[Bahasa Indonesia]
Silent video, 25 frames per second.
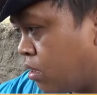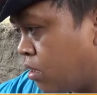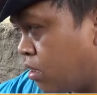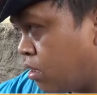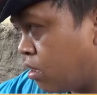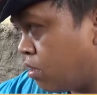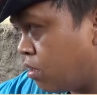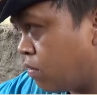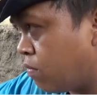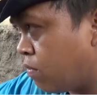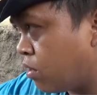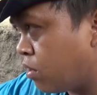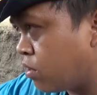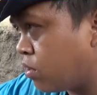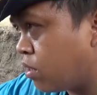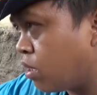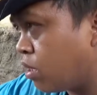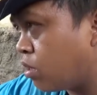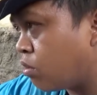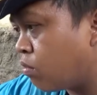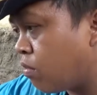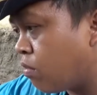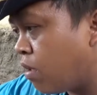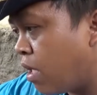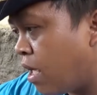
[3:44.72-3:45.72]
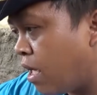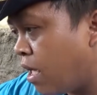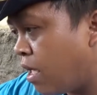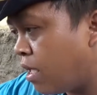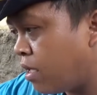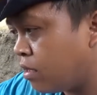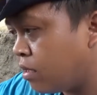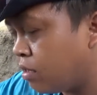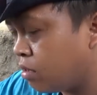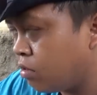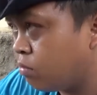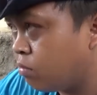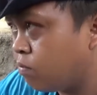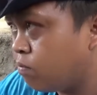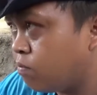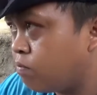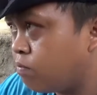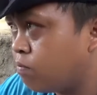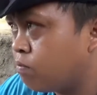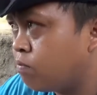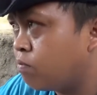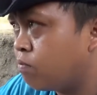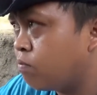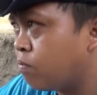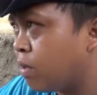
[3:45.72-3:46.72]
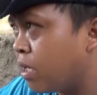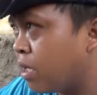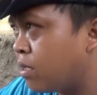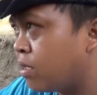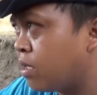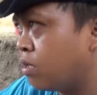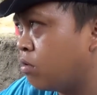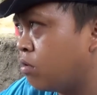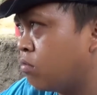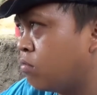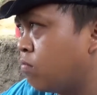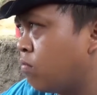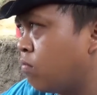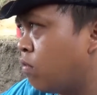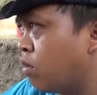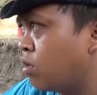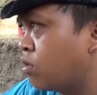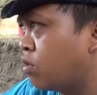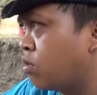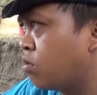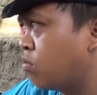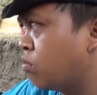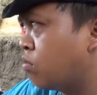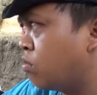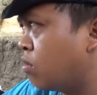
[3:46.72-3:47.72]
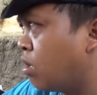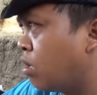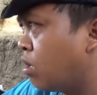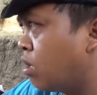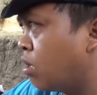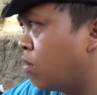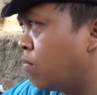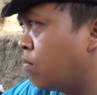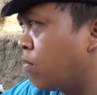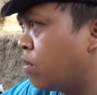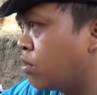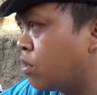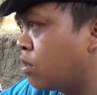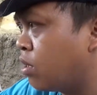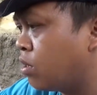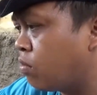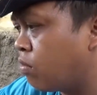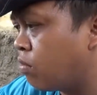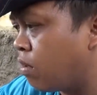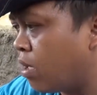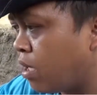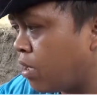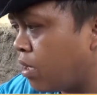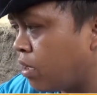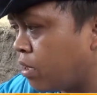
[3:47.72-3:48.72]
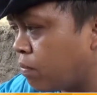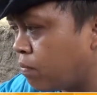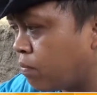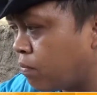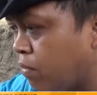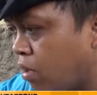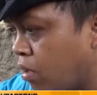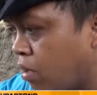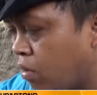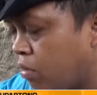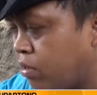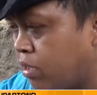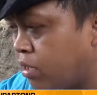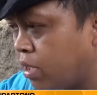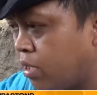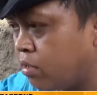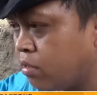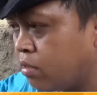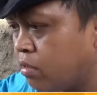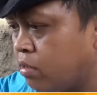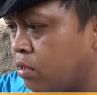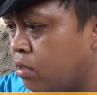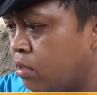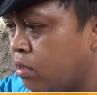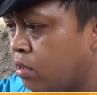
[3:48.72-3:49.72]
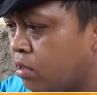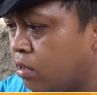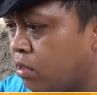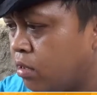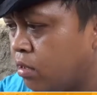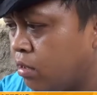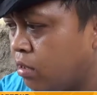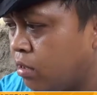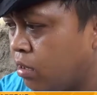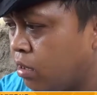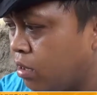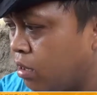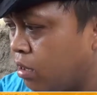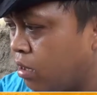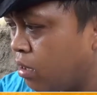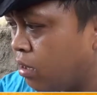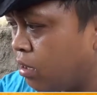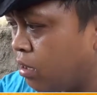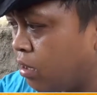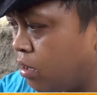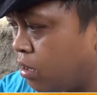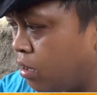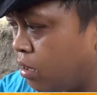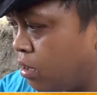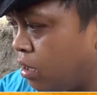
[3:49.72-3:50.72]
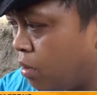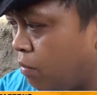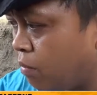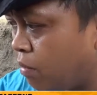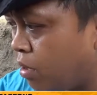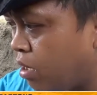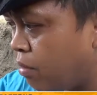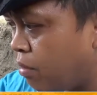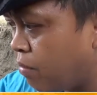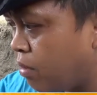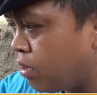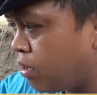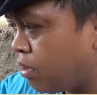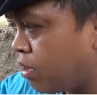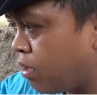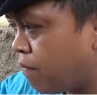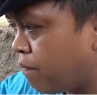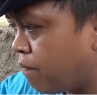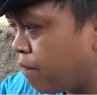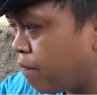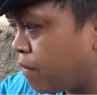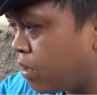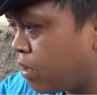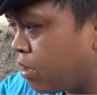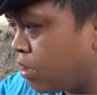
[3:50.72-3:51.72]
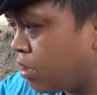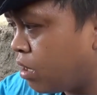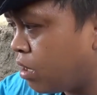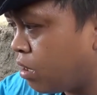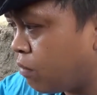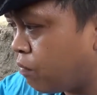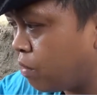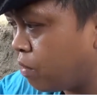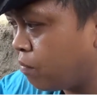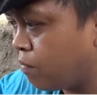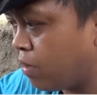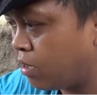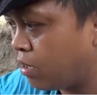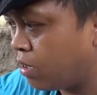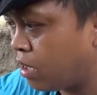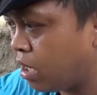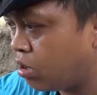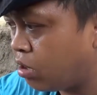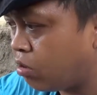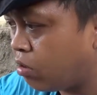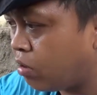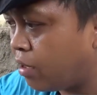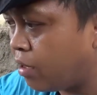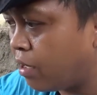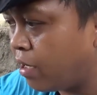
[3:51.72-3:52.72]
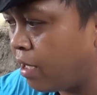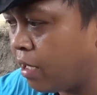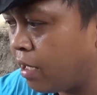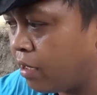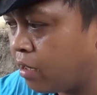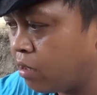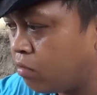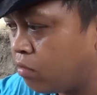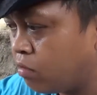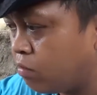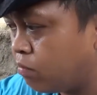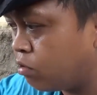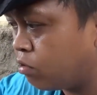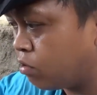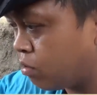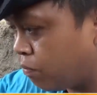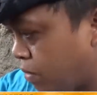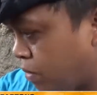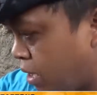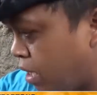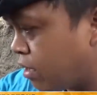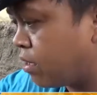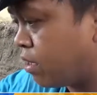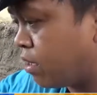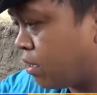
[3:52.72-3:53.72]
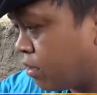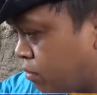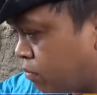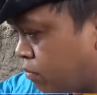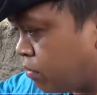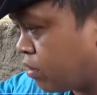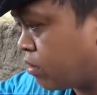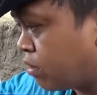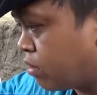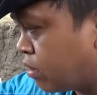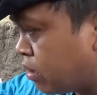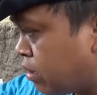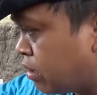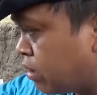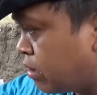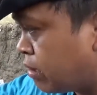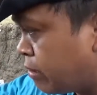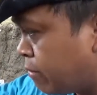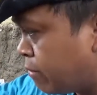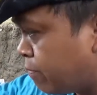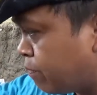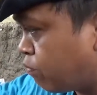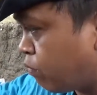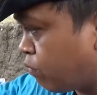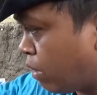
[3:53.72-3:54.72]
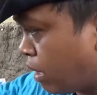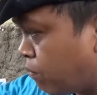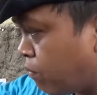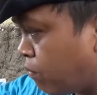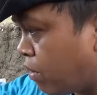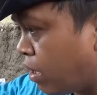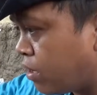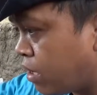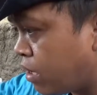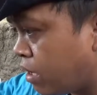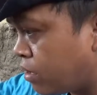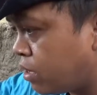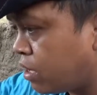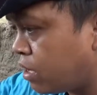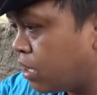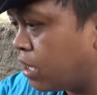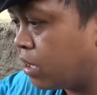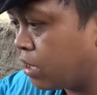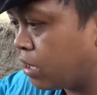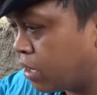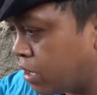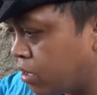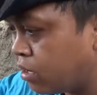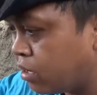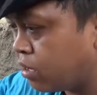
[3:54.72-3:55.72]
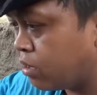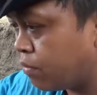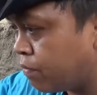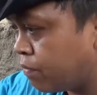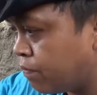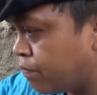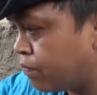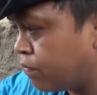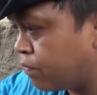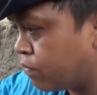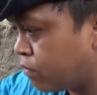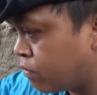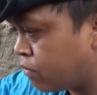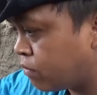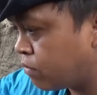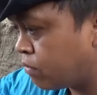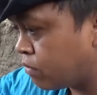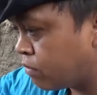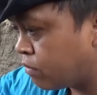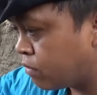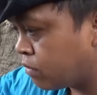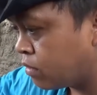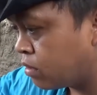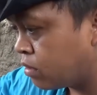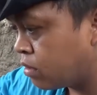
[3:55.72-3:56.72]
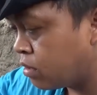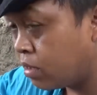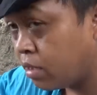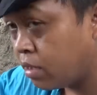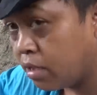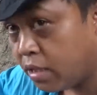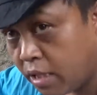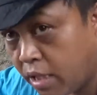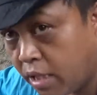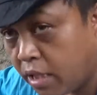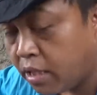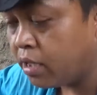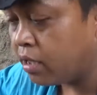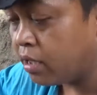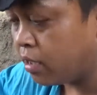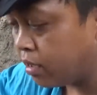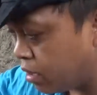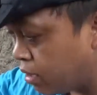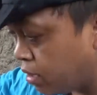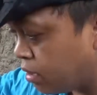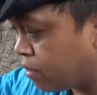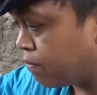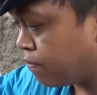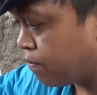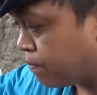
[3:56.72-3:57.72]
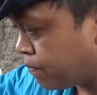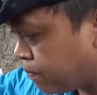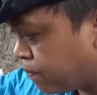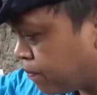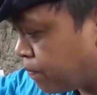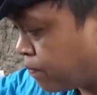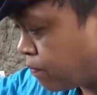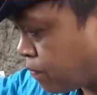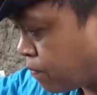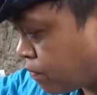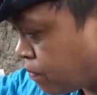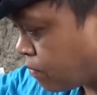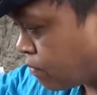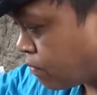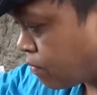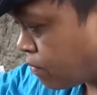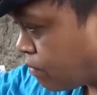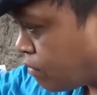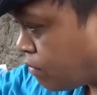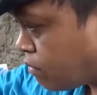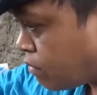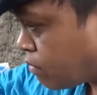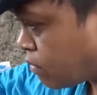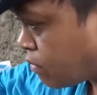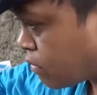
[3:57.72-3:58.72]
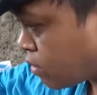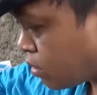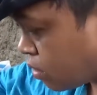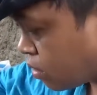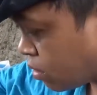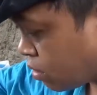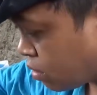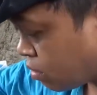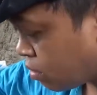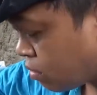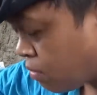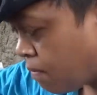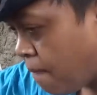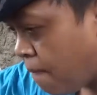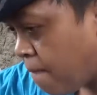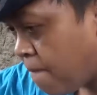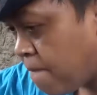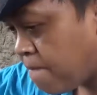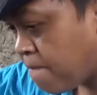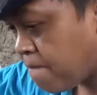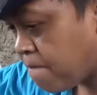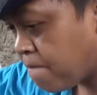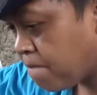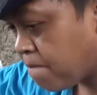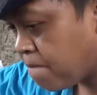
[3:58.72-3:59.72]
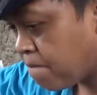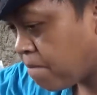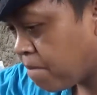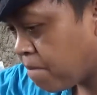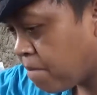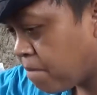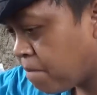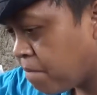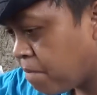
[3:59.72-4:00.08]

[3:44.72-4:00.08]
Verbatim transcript: bagian eh, tulang itu hmm. banyak di bagian eh, tulang kerbau dan gigi apa namanya gigi primata sakara itu hmm. banyak paling banyak sih gigi paling banyak gigi ya, ya gigi. Hmm. kalau ini perkiraan